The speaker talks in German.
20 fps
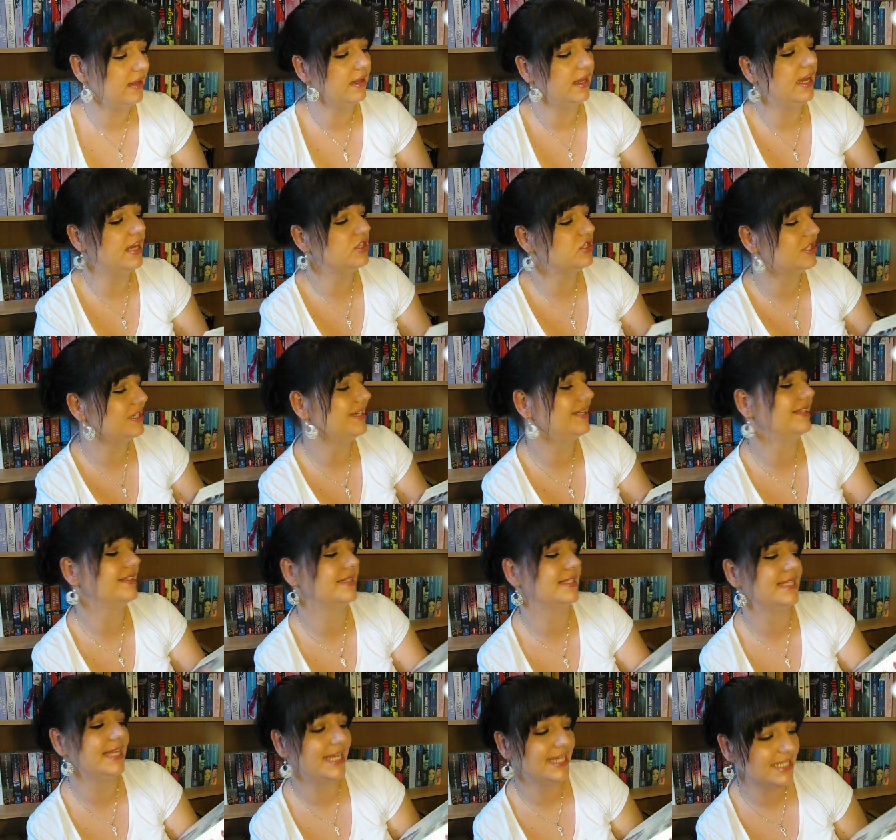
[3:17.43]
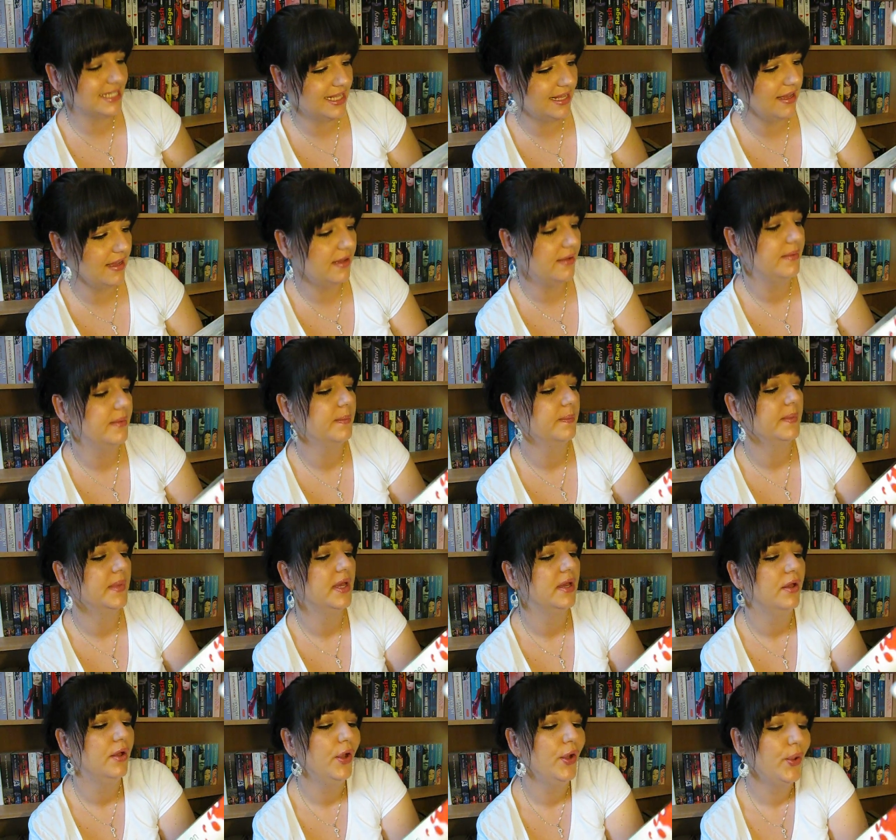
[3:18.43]
Ashley Stessler
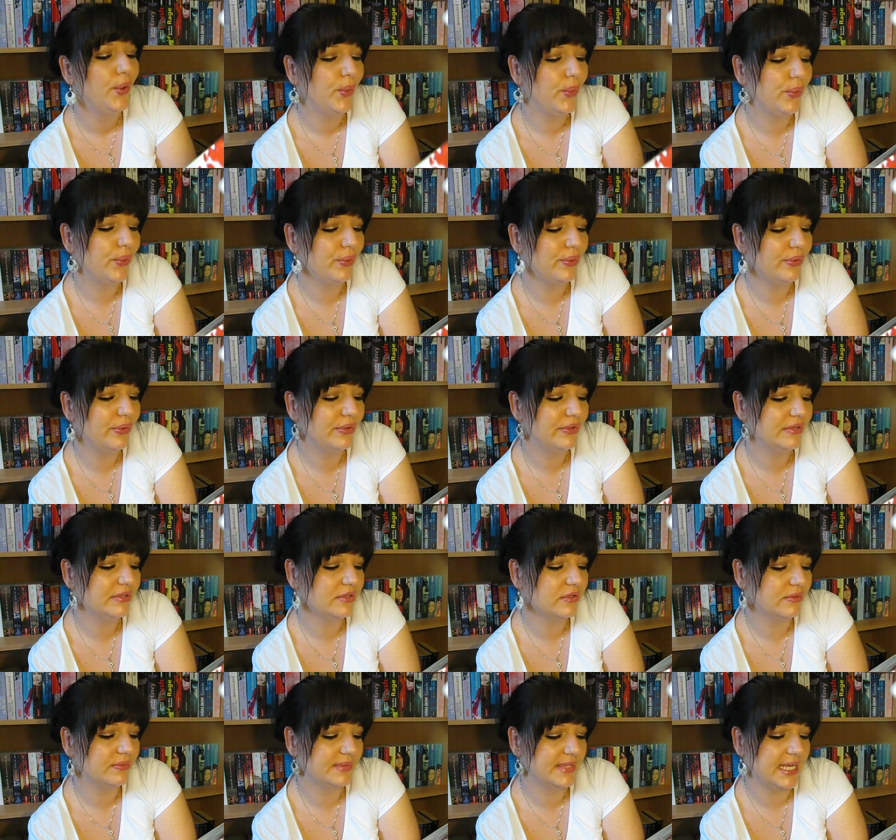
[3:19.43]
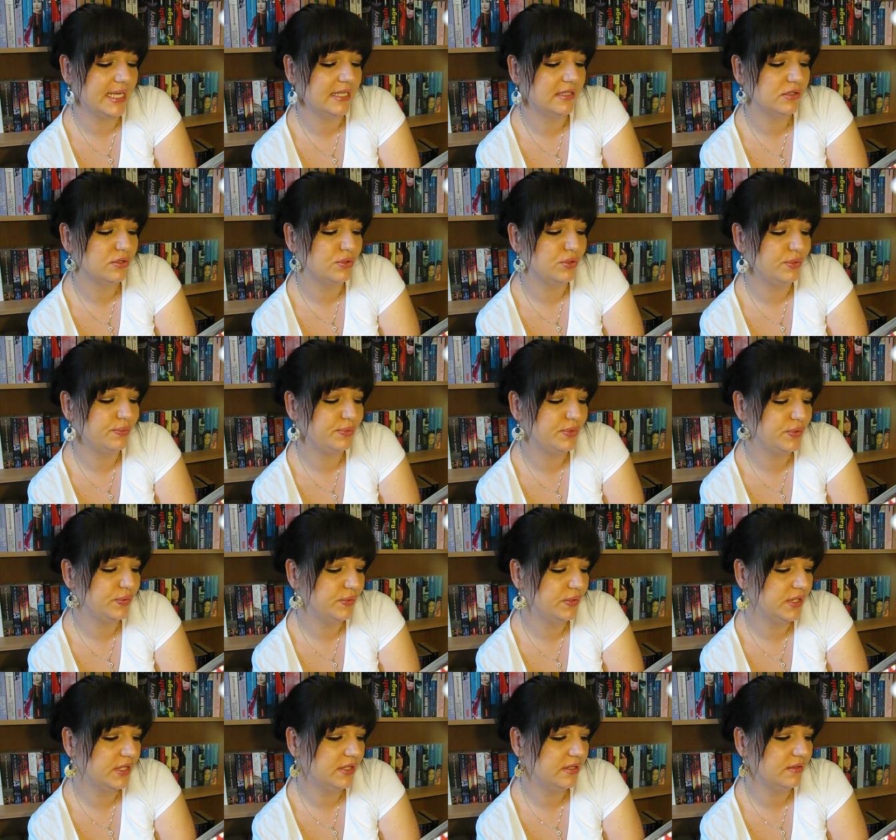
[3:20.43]
und um seine
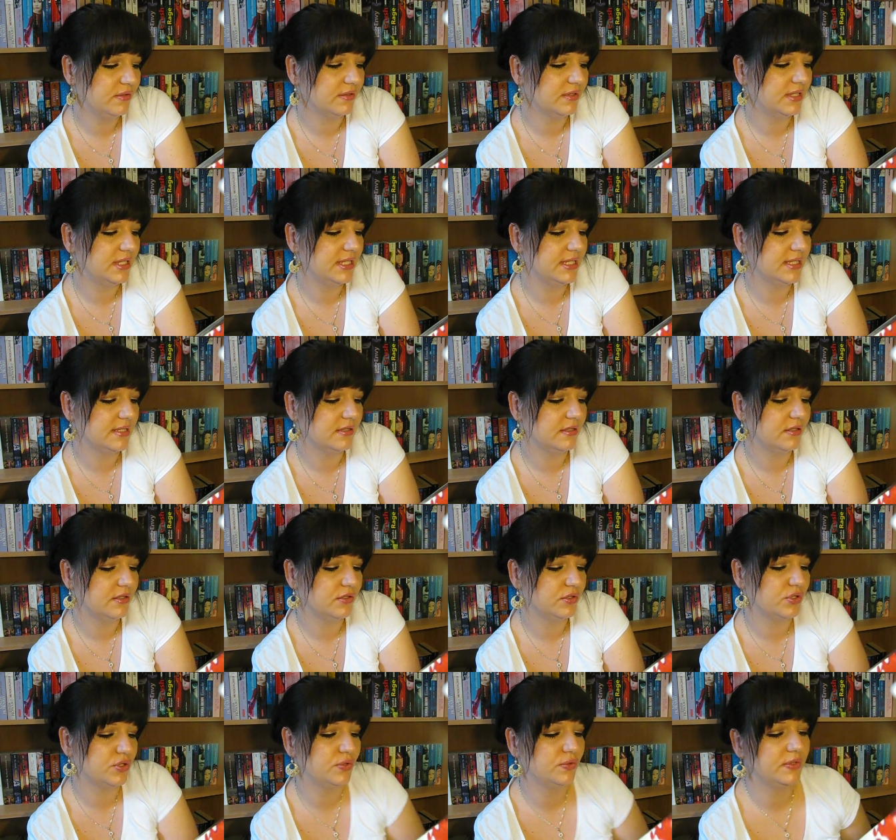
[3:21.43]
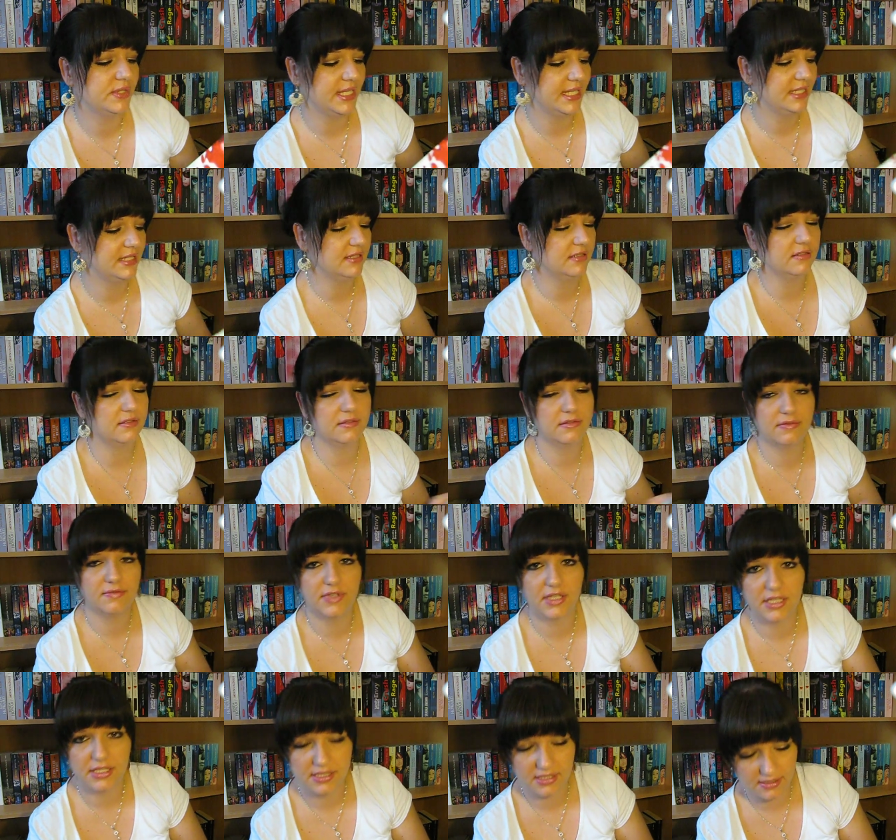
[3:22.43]
Skulpturen und diese Studentin,
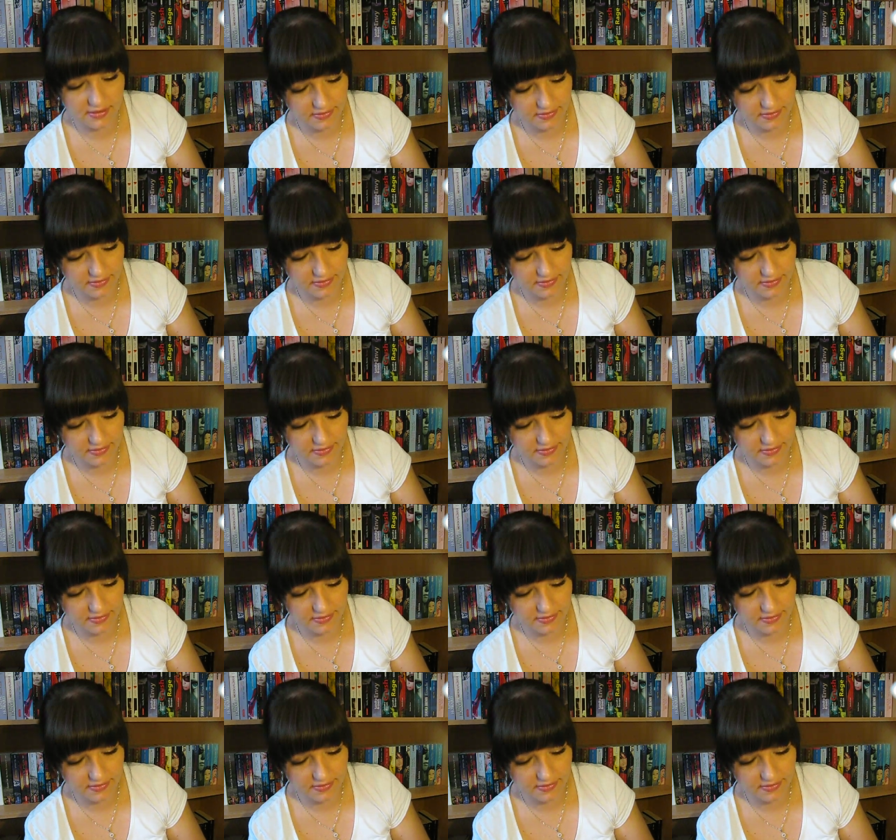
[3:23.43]
wie heißt sie?